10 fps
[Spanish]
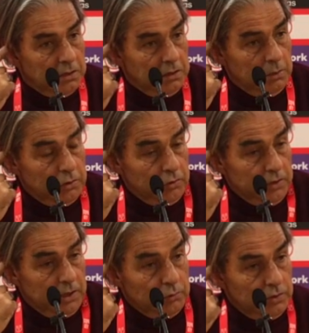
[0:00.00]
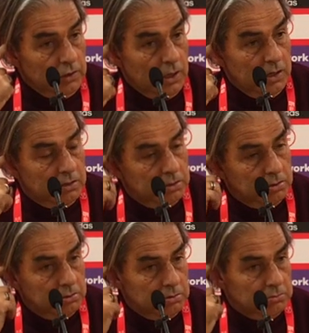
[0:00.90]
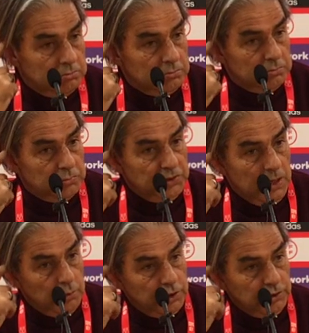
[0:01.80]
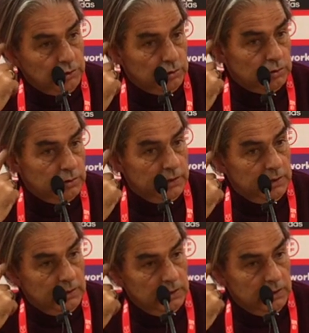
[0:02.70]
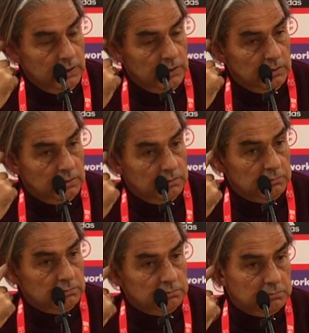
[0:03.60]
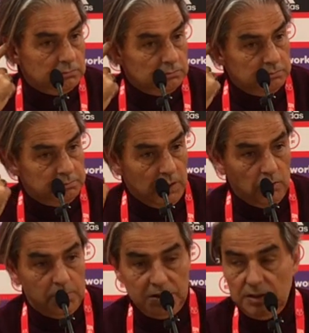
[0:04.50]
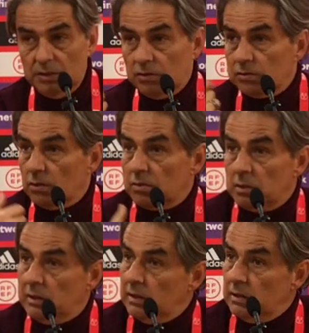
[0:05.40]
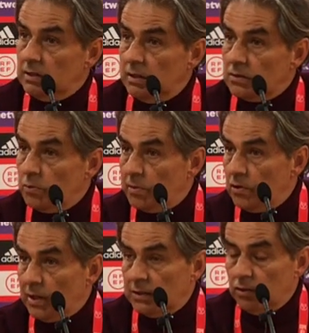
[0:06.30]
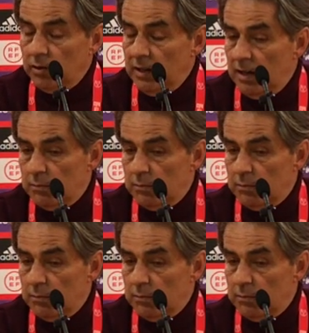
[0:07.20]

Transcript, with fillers: Y bueno, hoy era un día, un día bonito eh, para competir contra un rival de superior categoría.